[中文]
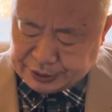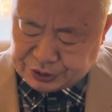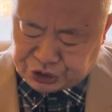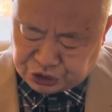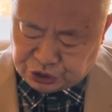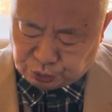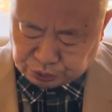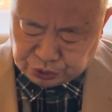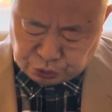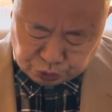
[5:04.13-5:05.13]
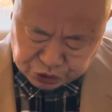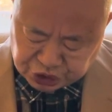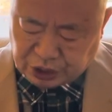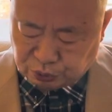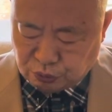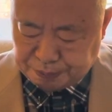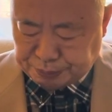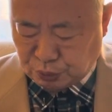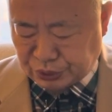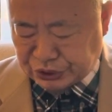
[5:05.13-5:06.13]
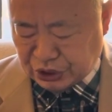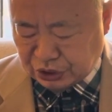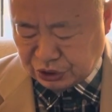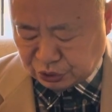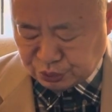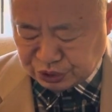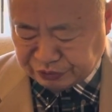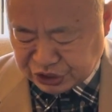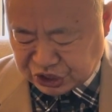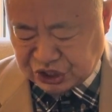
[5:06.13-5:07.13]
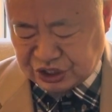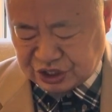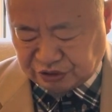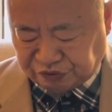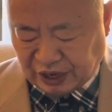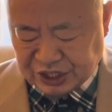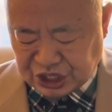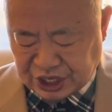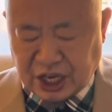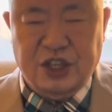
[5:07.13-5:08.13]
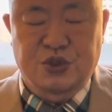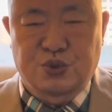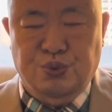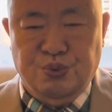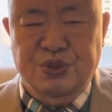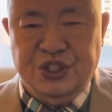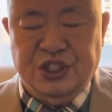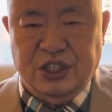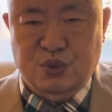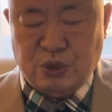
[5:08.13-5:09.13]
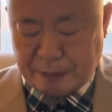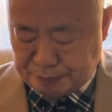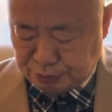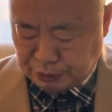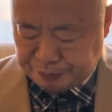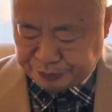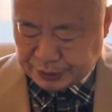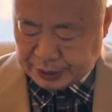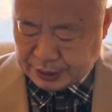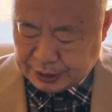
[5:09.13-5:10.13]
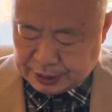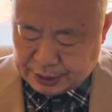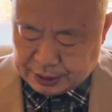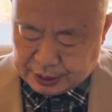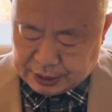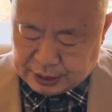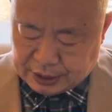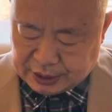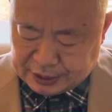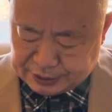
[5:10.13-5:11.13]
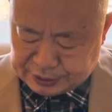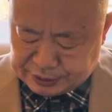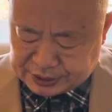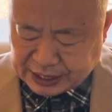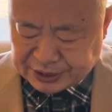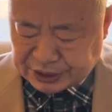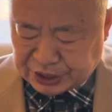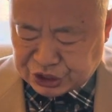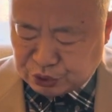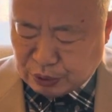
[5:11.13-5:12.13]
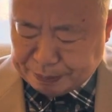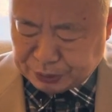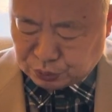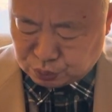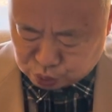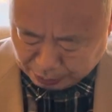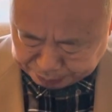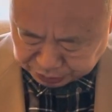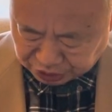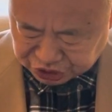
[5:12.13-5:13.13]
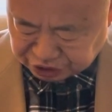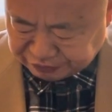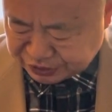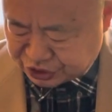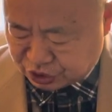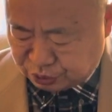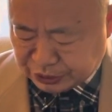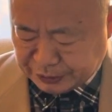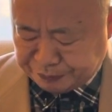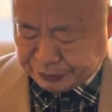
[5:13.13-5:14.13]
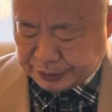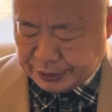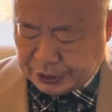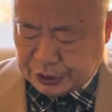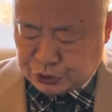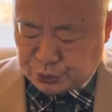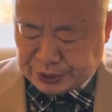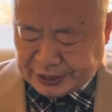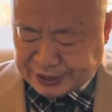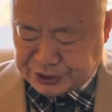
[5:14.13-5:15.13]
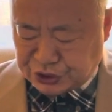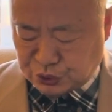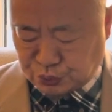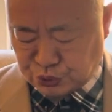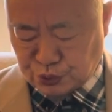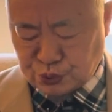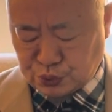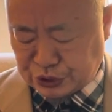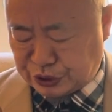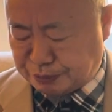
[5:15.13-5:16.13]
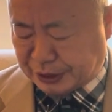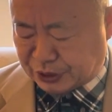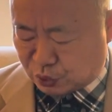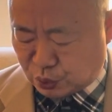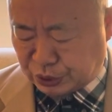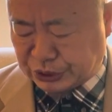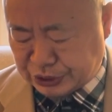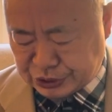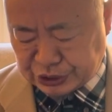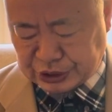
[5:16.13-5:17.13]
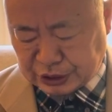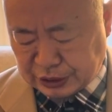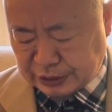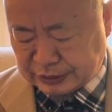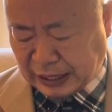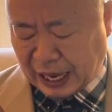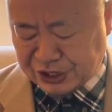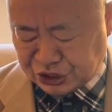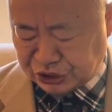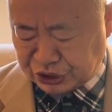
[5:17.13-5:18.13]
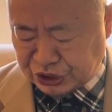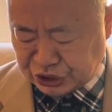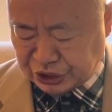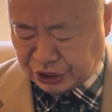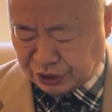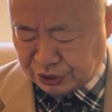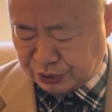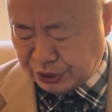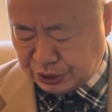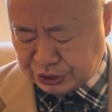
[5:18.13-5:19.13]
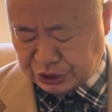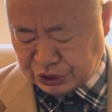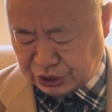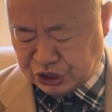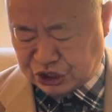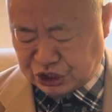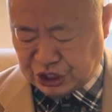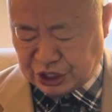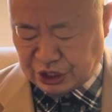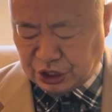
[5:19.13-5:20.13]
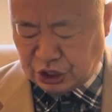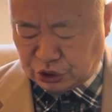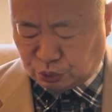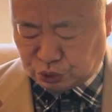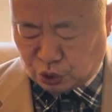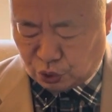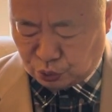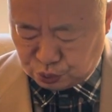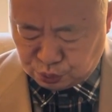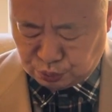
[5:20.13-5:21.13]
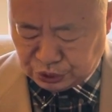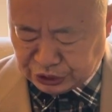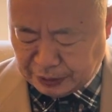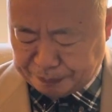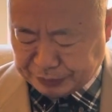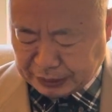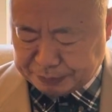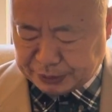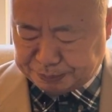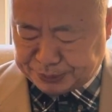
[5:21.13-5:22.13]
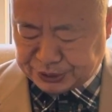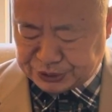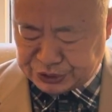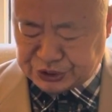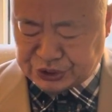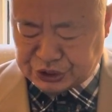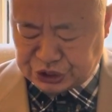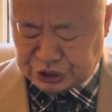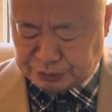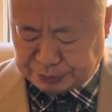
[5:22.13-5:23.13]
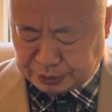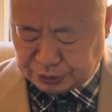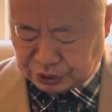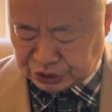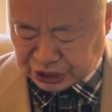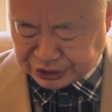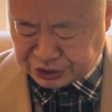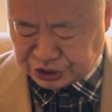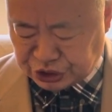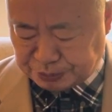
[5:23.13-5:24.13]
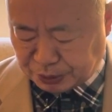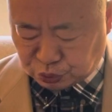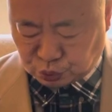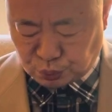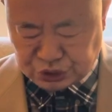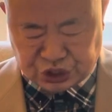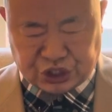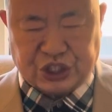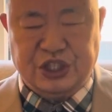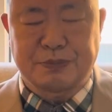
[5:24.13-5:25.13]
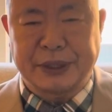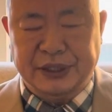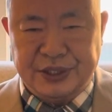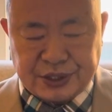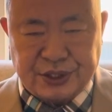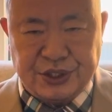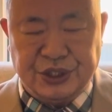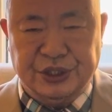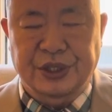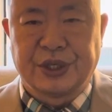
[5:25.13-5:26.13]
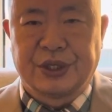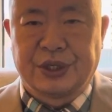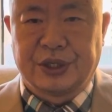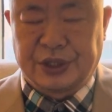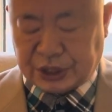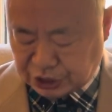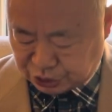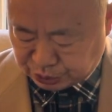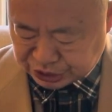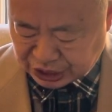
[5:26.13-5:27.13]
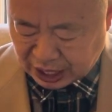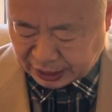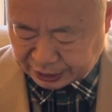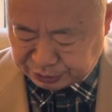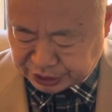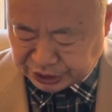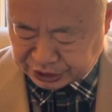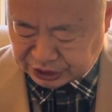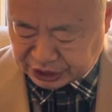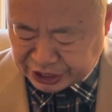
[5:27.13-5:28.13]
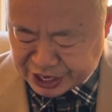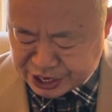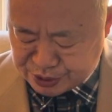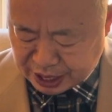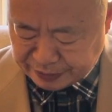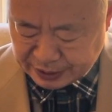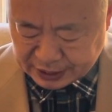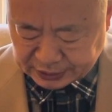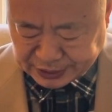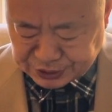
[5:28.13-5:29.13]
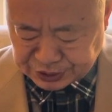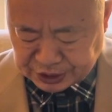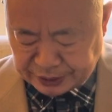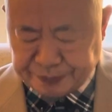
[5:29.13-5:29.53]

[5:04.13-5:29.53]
泄又又泄露，不过呢，都因为及时发现而阻止了传播。嗯，在这个新冠病毒传播到西方之后呢？啊，由于来势汹汹，所以美国的这个大型的医疗这个企业都投入了呢，比平时疫苗研制疫苗多几十倍的资金。呃，科学家还有科科研人员，但是呢，